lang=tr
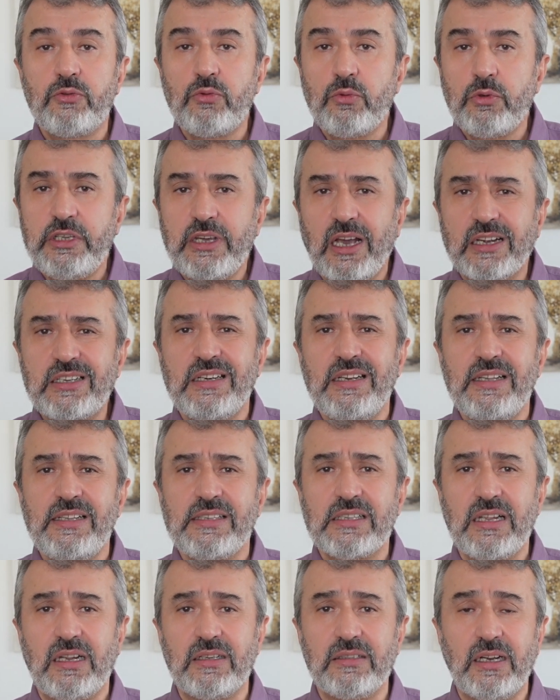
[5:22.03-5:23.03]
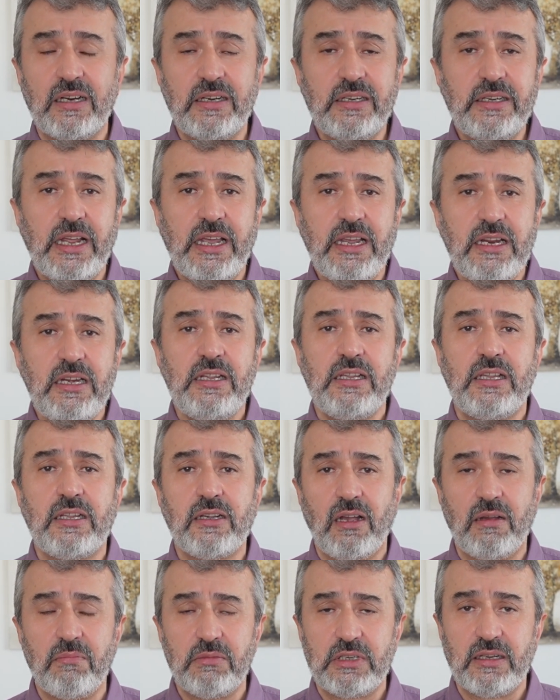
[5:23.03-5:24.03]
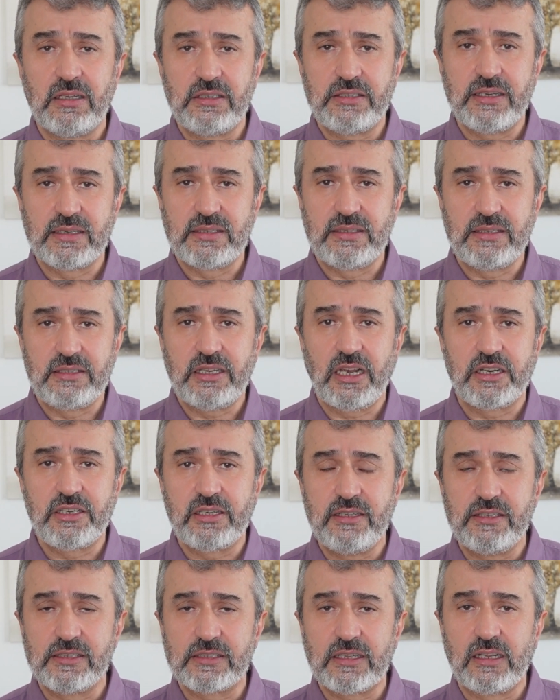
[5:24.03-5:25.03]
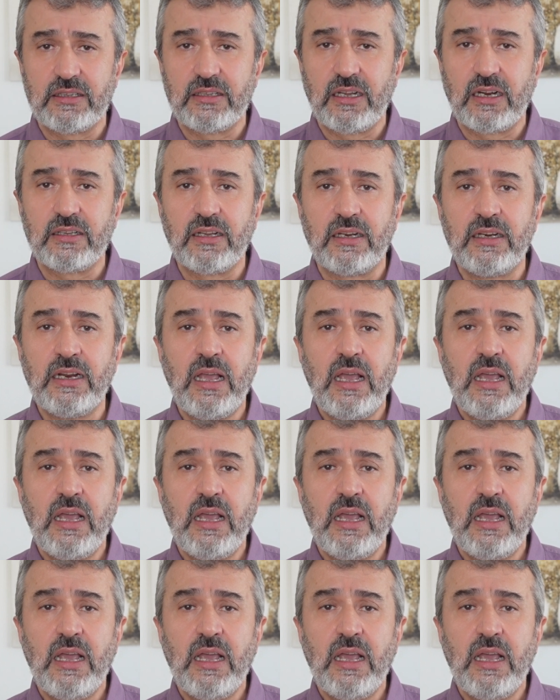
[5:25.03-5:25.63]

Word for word: Çünkü yaşlı insanlar neyin intikamını alacaksınız yaşlı insanlardan?